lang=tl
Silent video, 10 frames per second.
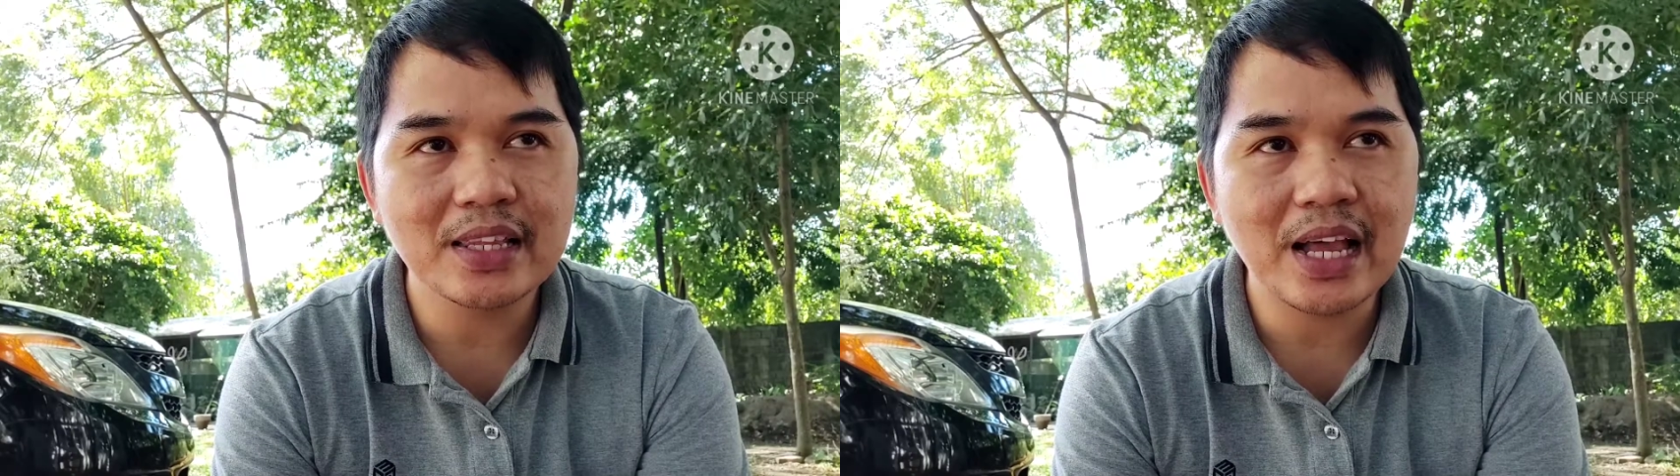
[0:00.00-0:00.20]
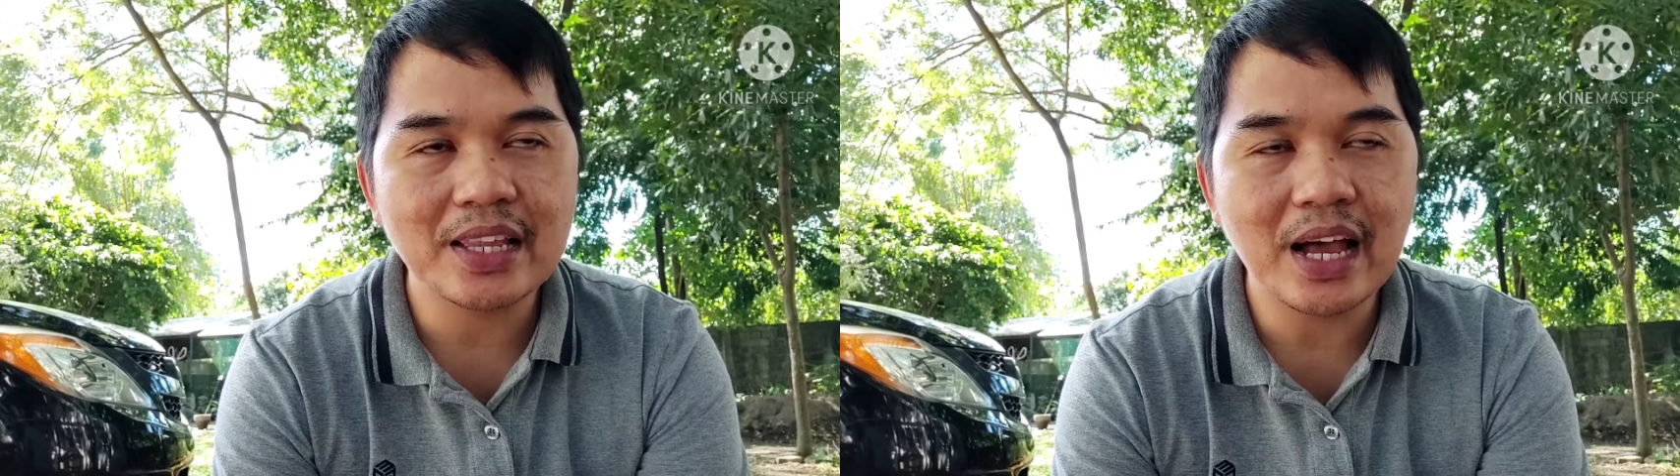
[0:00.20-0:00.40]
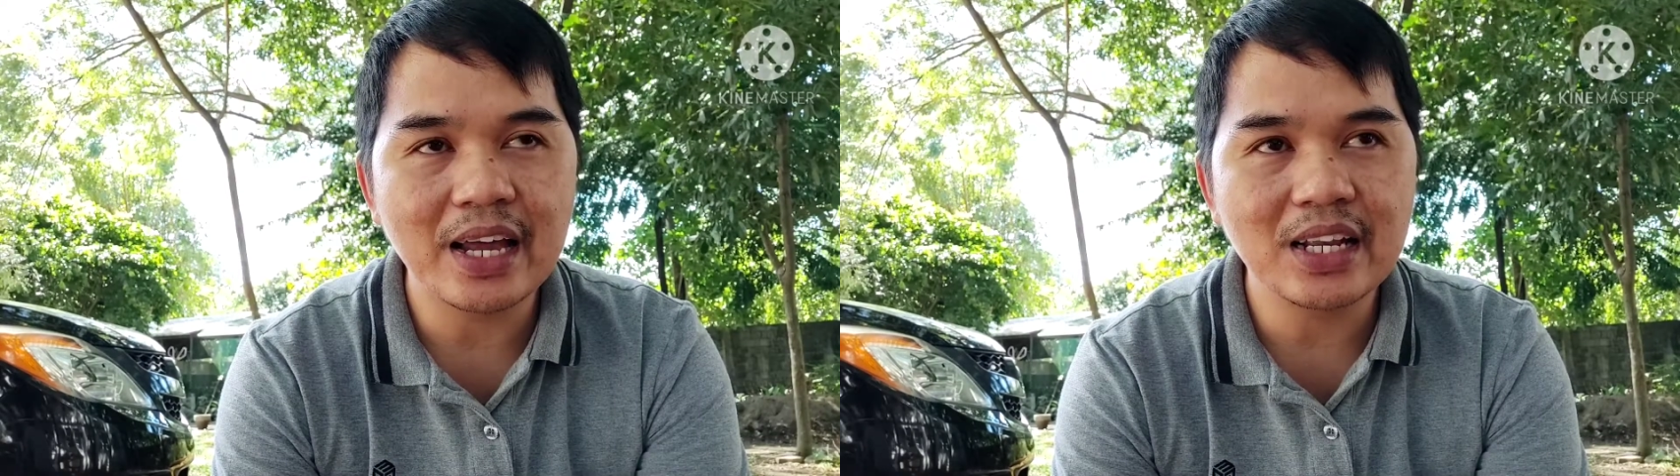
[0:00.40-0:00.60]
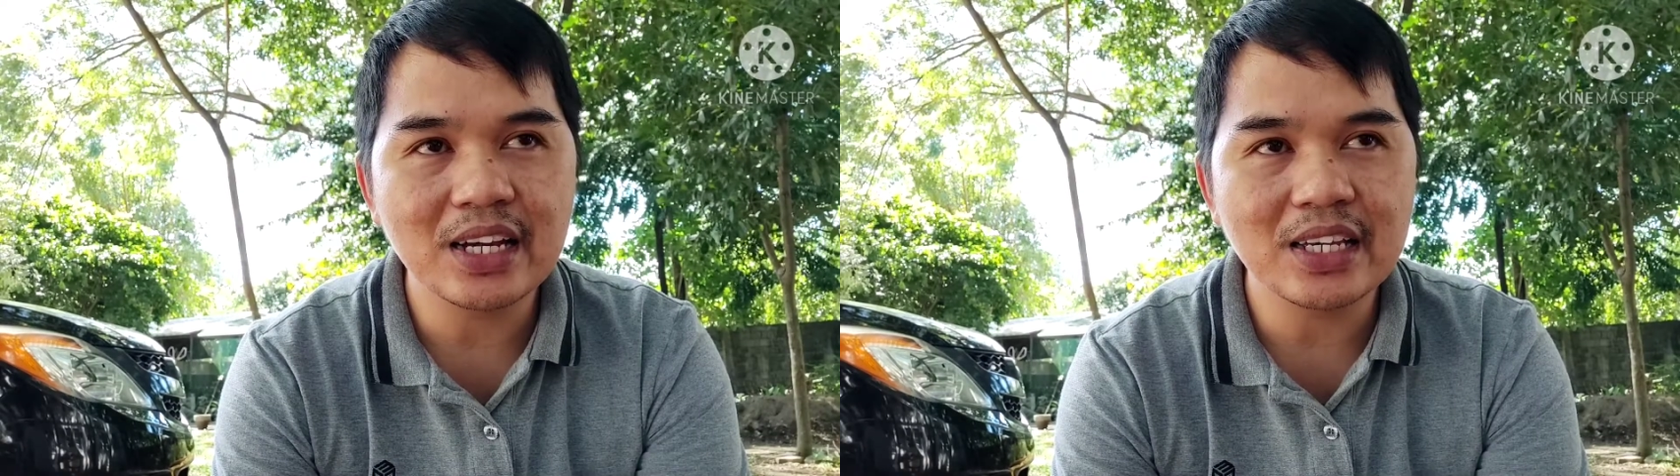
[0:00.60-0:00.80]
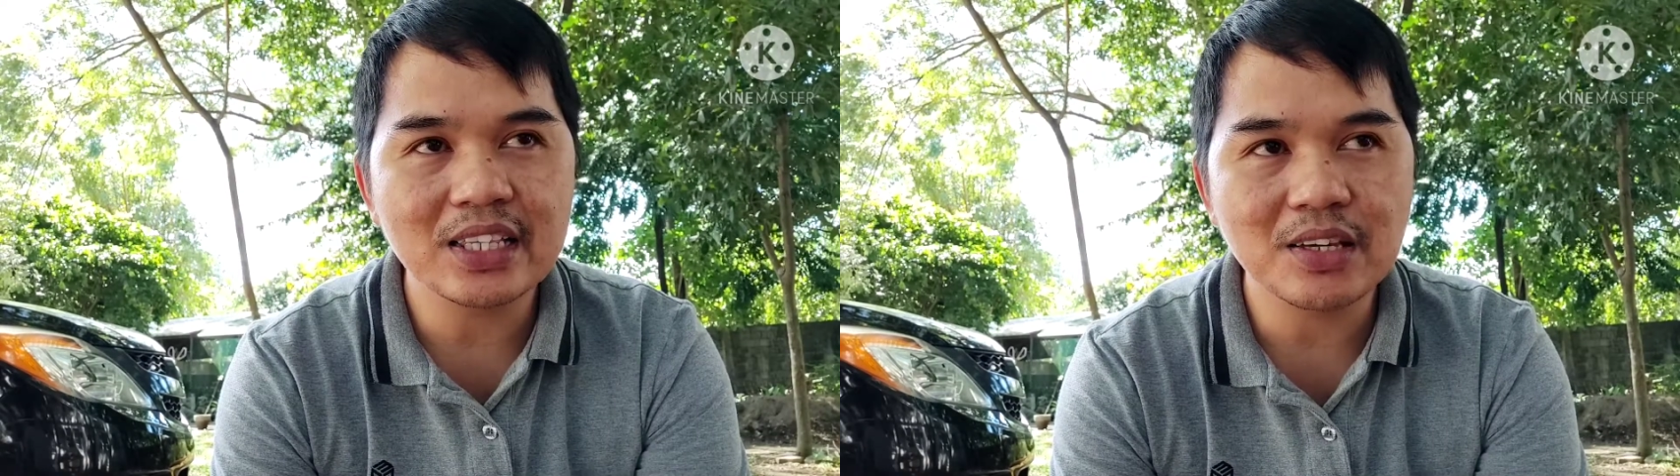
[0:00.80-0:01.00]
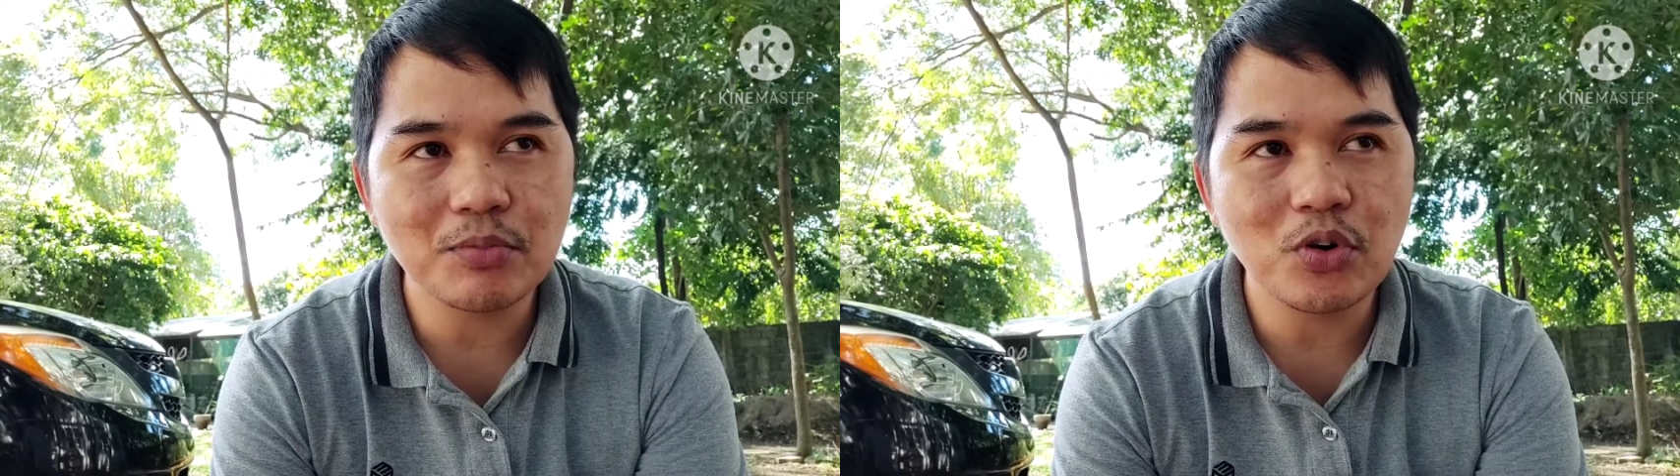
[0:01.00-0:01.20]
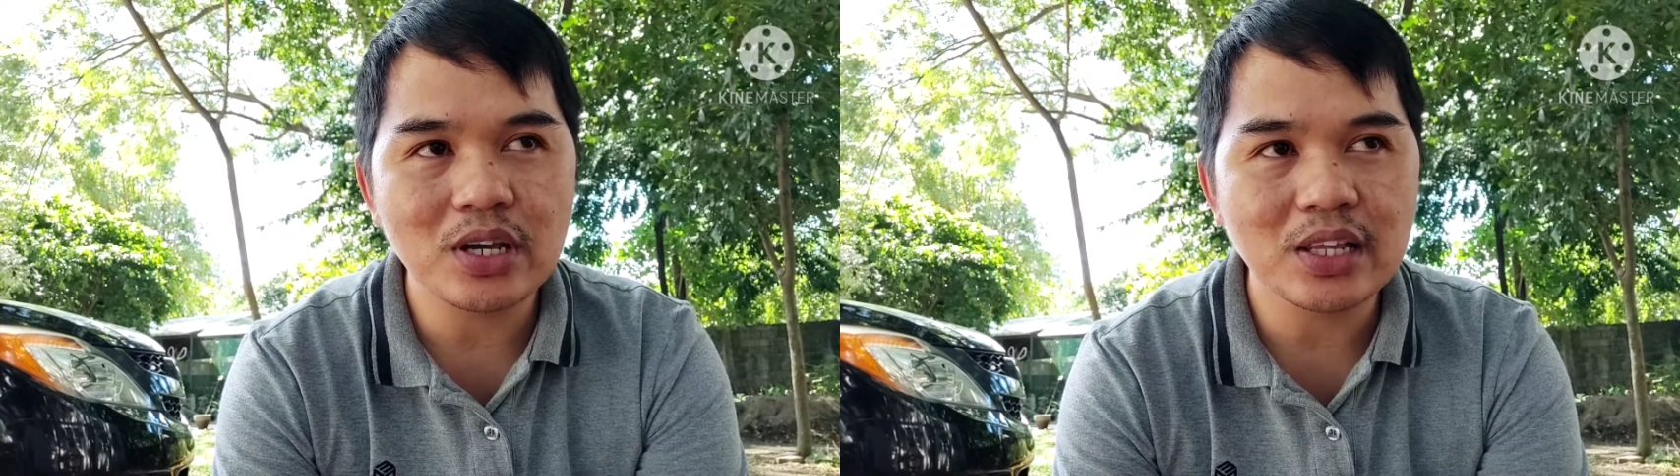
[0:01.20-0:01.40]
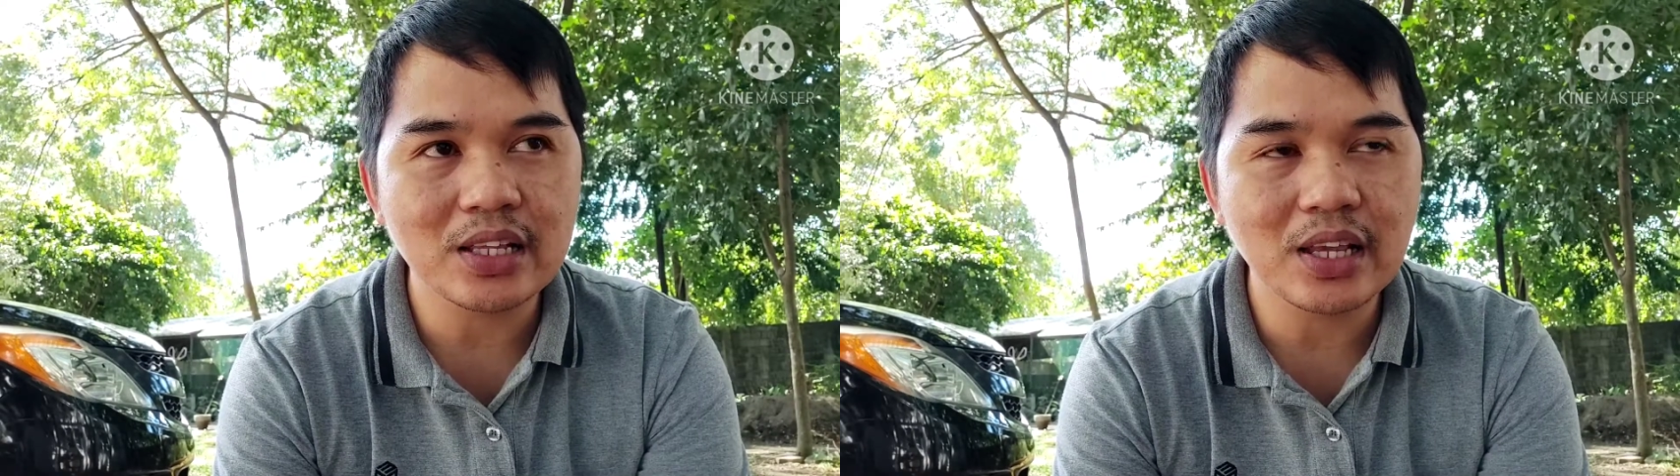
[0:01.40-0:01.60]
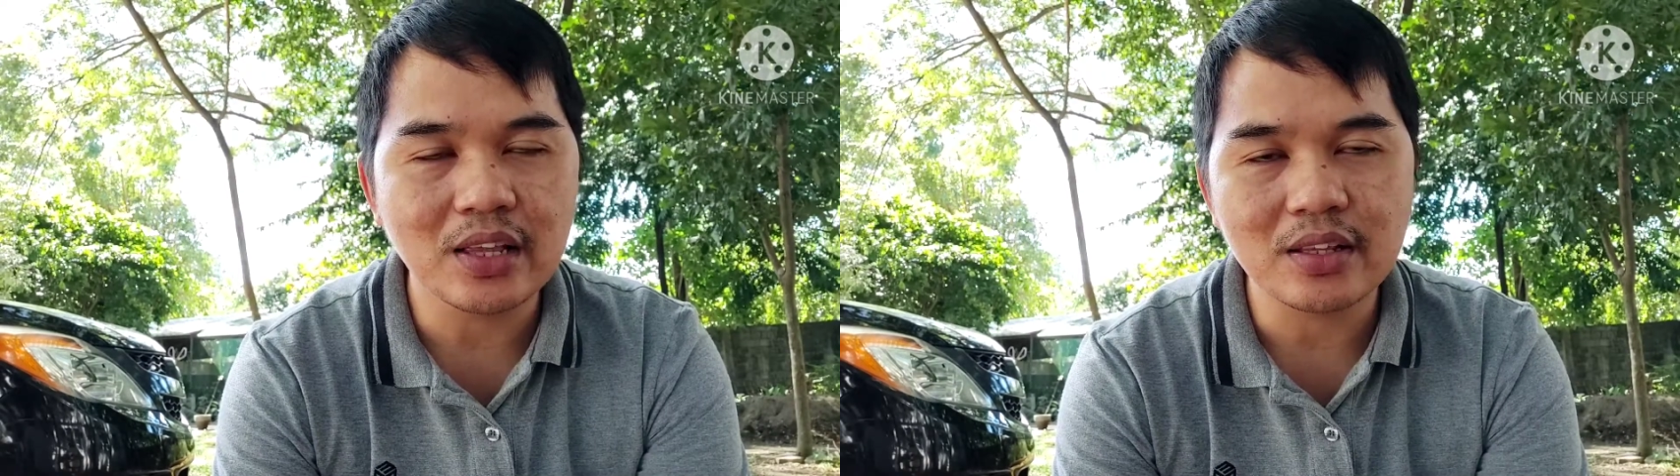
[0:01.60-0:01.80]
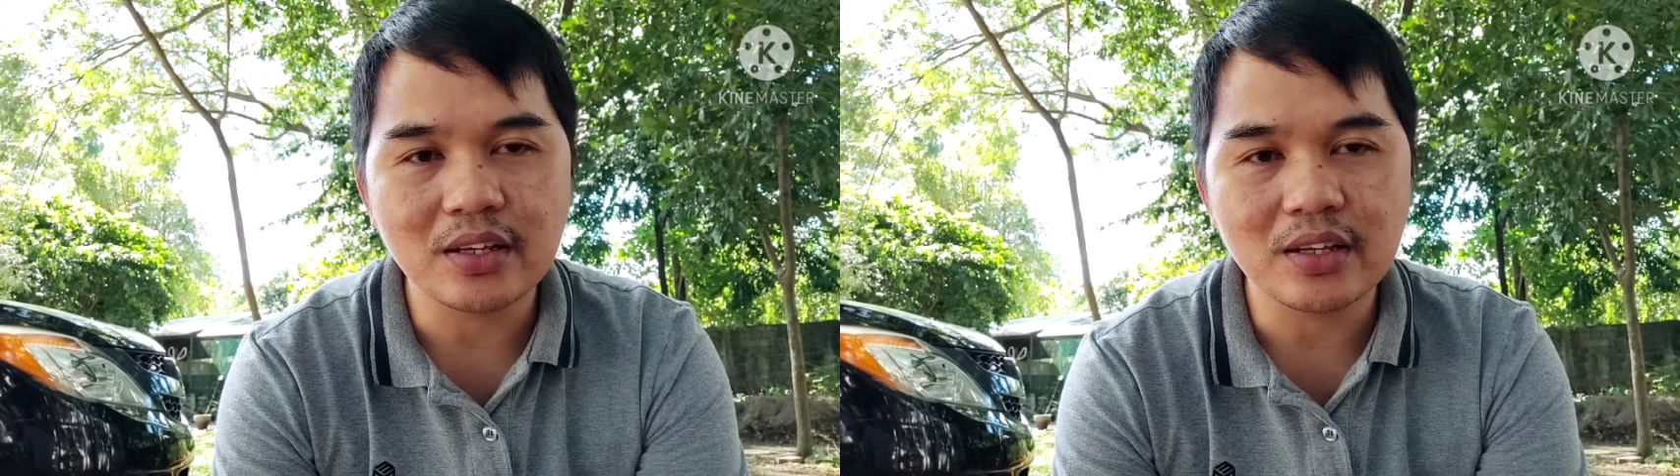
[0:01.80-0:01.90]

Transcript: dadaan lang yan sa buhay natin.